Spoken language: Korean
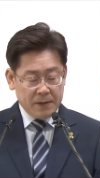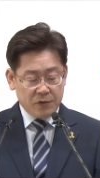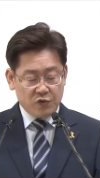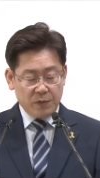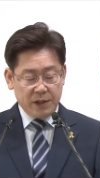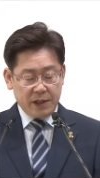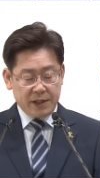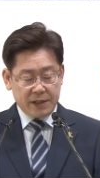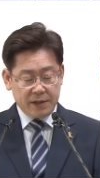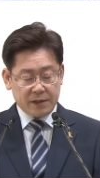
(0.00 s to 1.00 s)

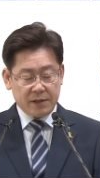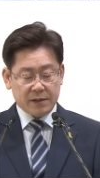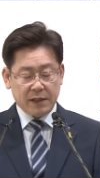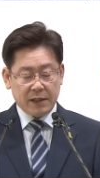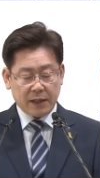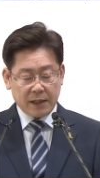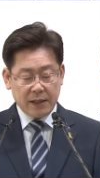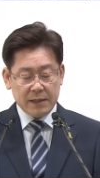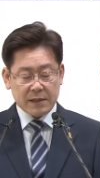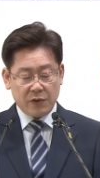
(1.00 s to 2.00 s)
주민들이 지역 특성에
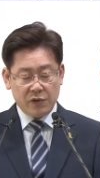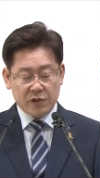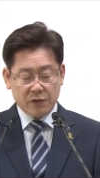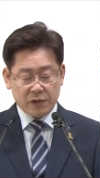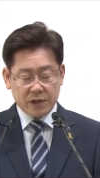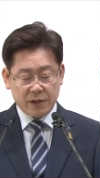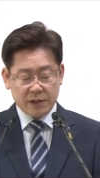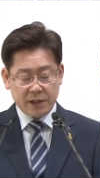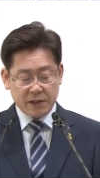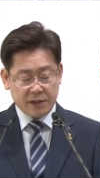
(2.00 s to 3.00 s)
따라 자율적으로
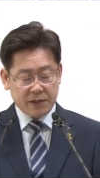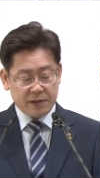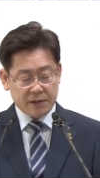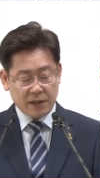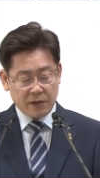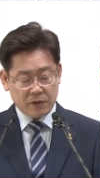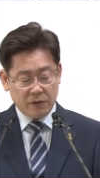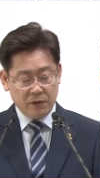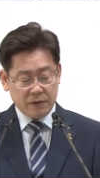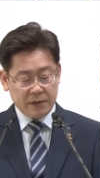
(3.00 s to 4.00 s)
정책을
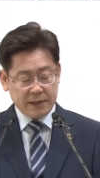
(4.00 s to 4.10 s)
결정하고